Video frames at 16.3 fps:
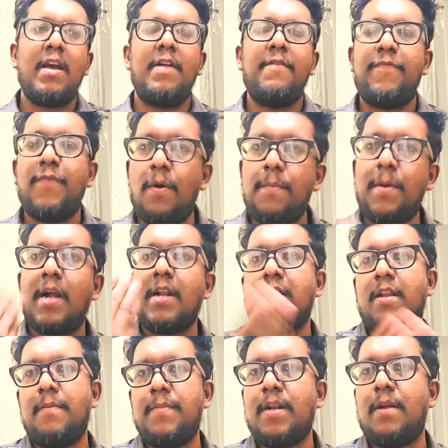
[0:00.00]
கன்ஃபார்ம்
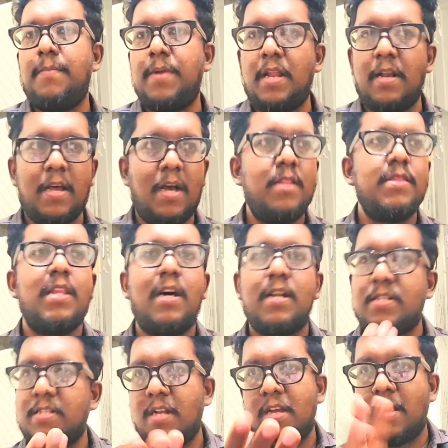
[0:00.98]
ஆன நபர் அப்படின்னா
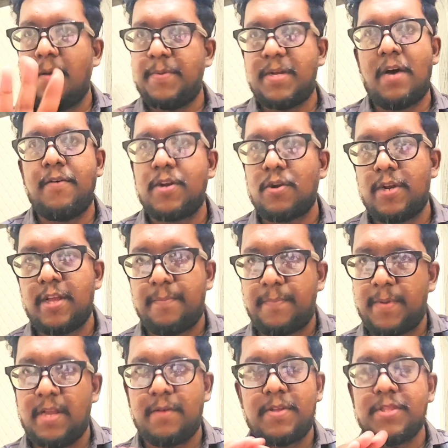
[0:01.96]
தர்ஷா கப்டா அவருடைய
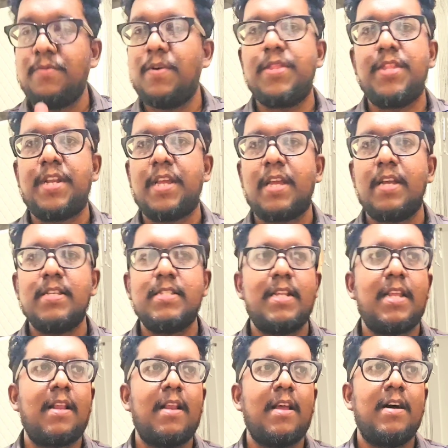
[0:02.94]
பேர் வந்து வந்திருக்கு
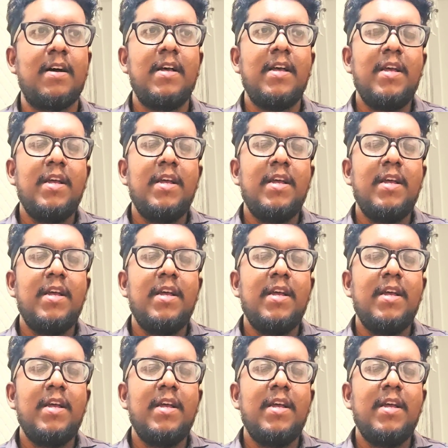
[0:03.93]
சரிங்களா